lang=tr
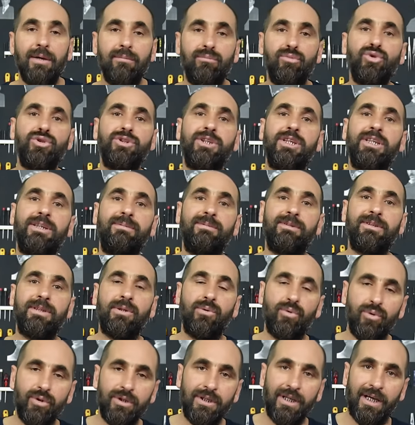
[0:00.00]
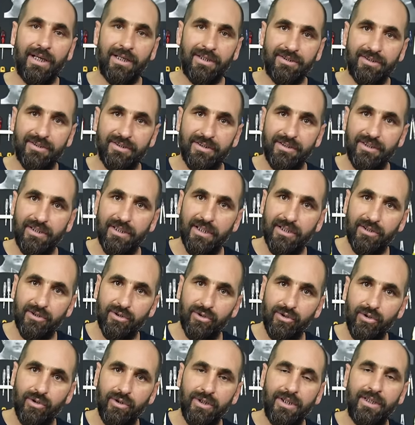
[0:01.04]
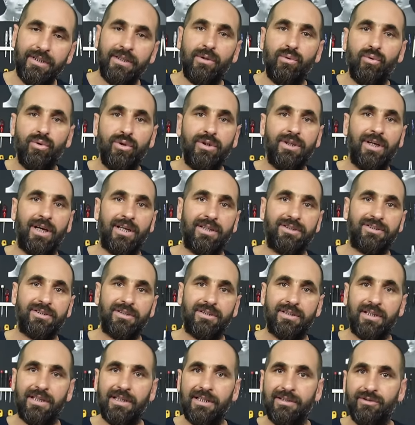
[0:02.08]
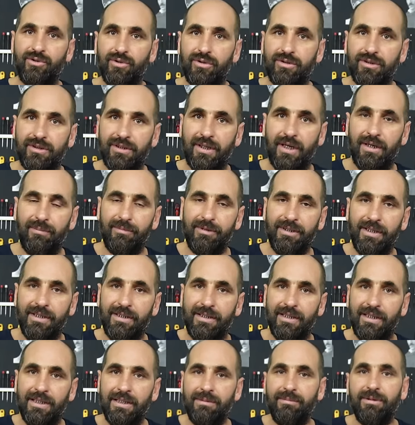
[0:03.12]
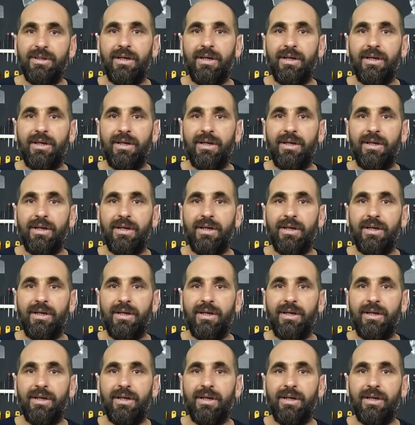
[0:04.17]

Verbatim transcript: Müşteri bize uydu alıcısını getiriyor ya da uydu alıcı televizyon tamire geldi.